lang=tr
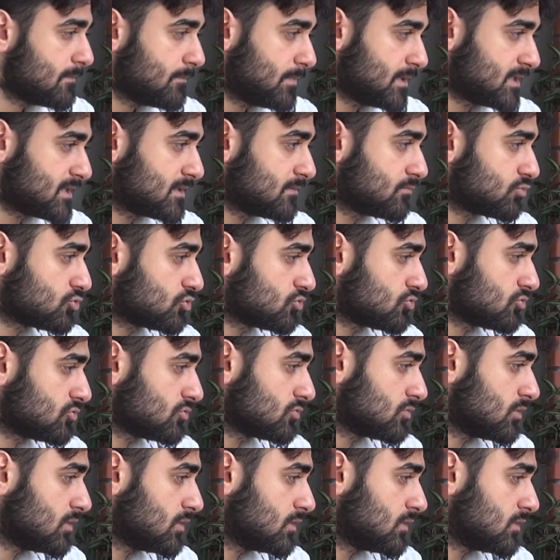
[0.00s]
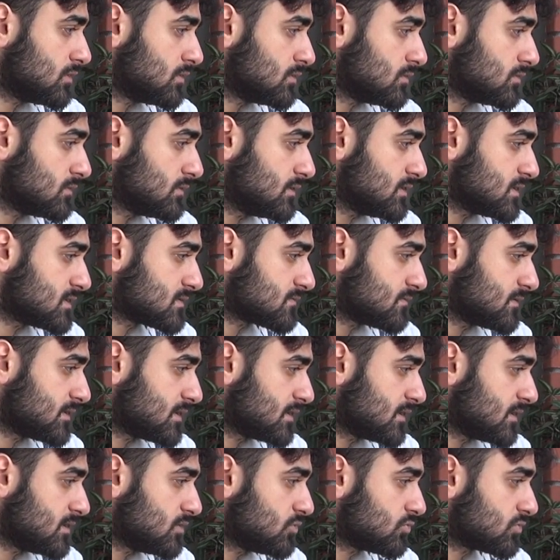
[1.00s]
Peki bunu e, x ve
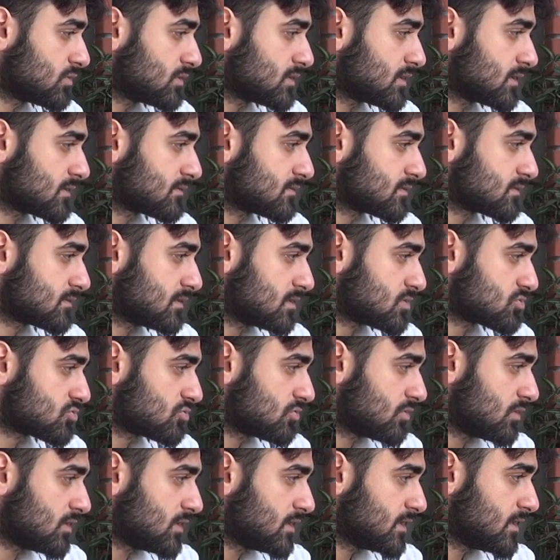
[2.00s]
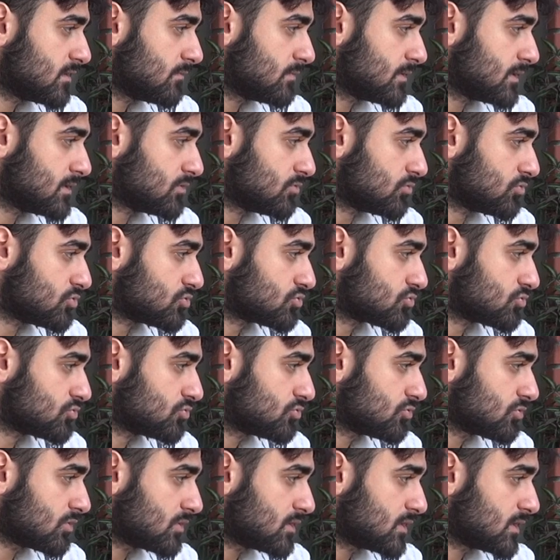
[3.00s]
y'yi yukarı attıktan sonra a ile b'yi
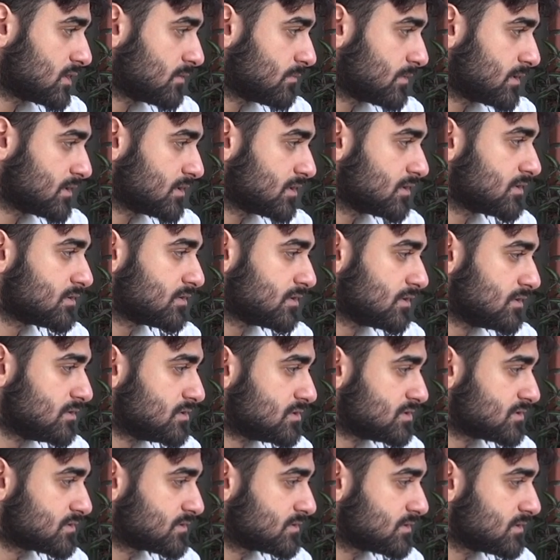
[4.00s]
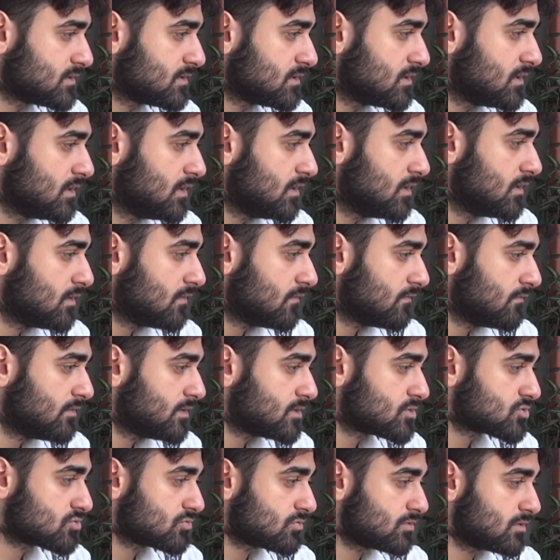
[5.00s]
dönüştürdük. A ile b'nin yeri değişti
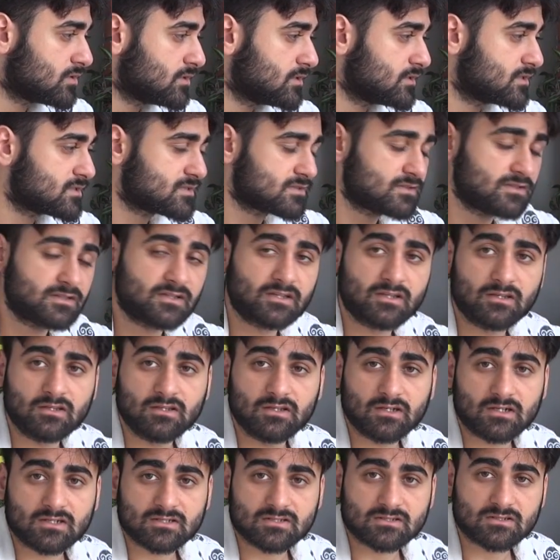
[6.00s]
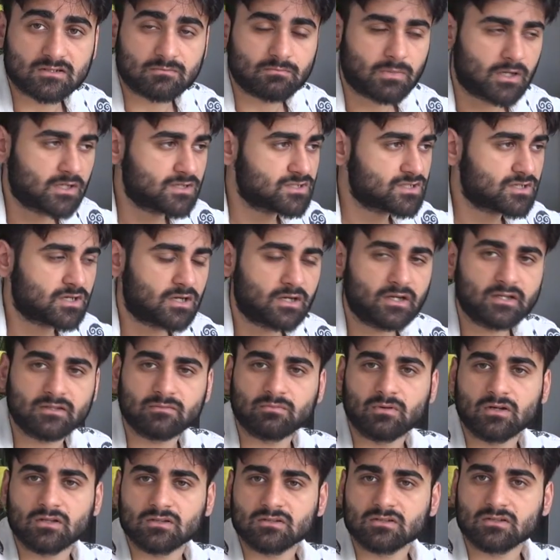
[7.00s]
ve sonra x ile y'yi yazdık. Bence
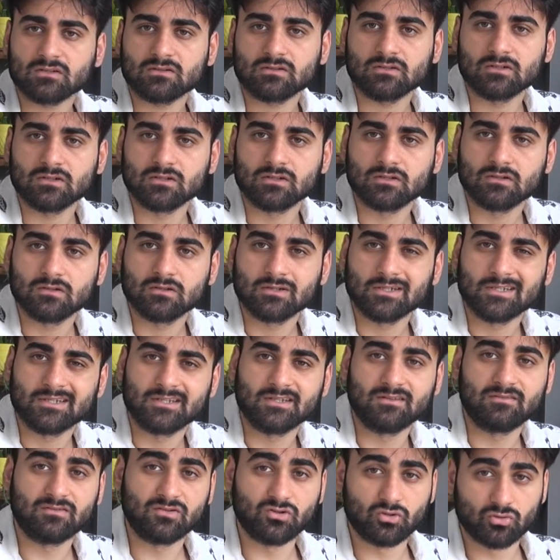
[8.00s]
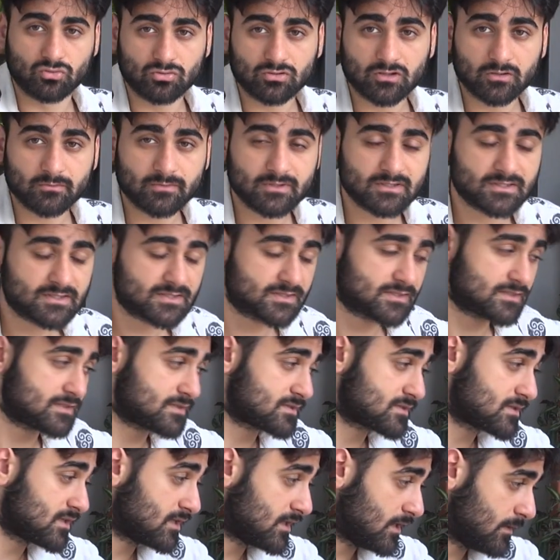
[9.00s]
gayet mantıklı diyor
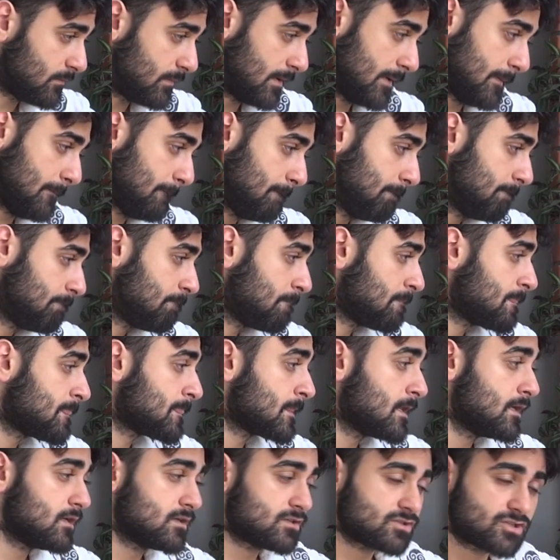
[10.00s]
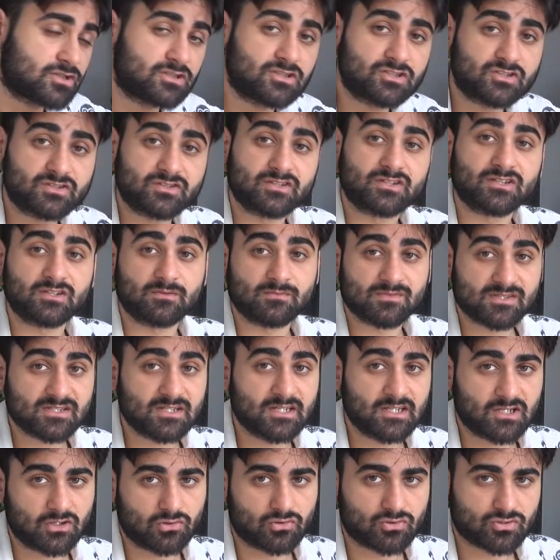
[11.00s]
olabilirsiniz. Ama
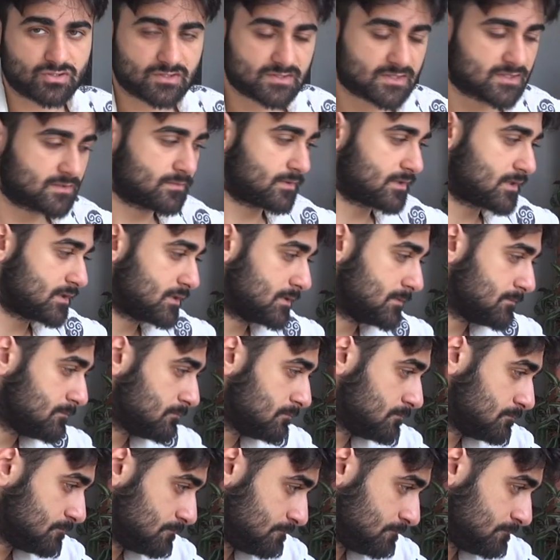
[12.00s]
çalıştırdığımızda ne göreceğiz? Hadi bakalım.